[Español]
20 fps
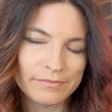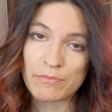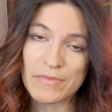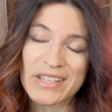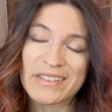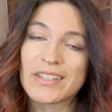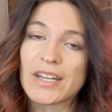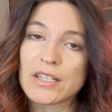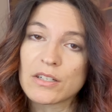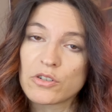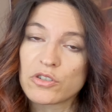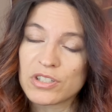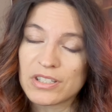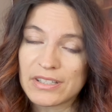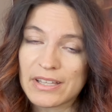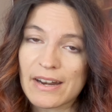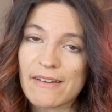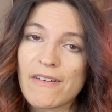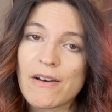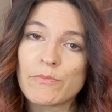Mientras nos
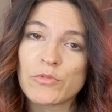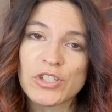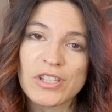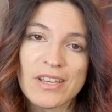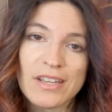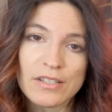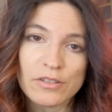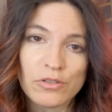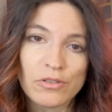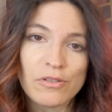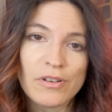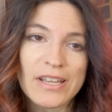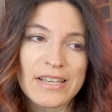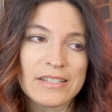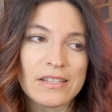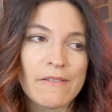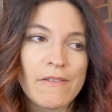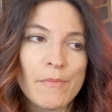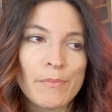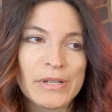enterábamos de esto,
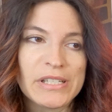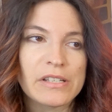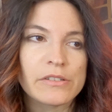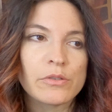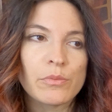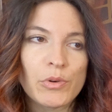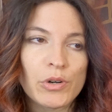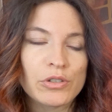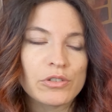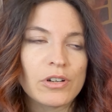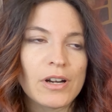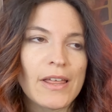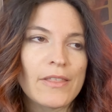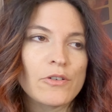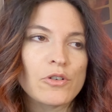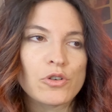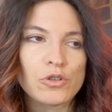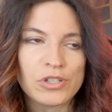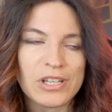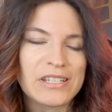estaban pasando por otro
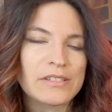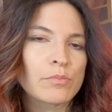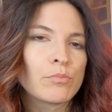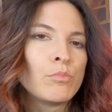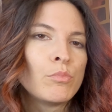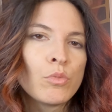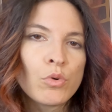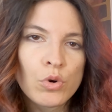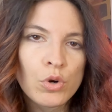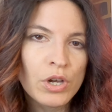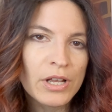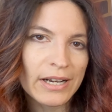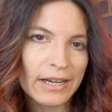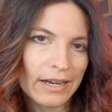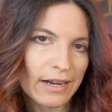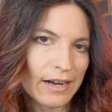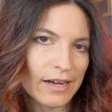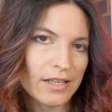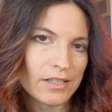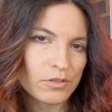lado cosas muy
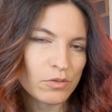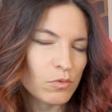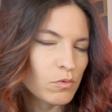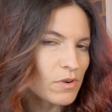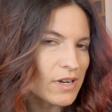raras.